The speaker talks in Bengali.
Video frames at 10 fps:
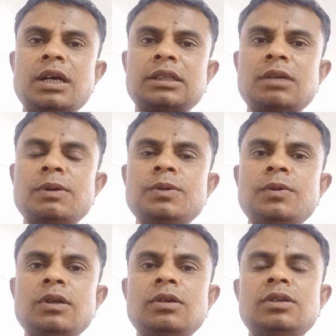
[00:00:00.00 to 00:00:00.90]
ডাক্তারবাবু
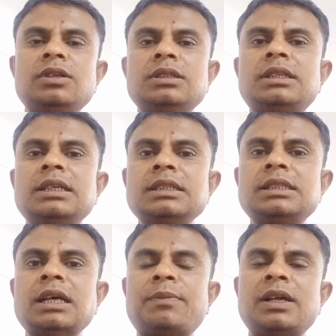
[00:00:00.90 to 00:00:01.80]
বলল যে ঠিক
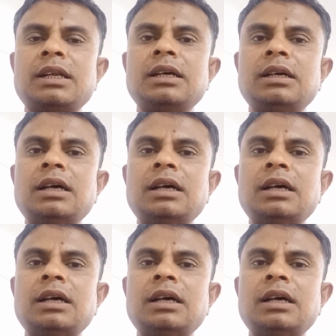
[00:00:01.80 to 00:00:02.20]
আছে আপনারা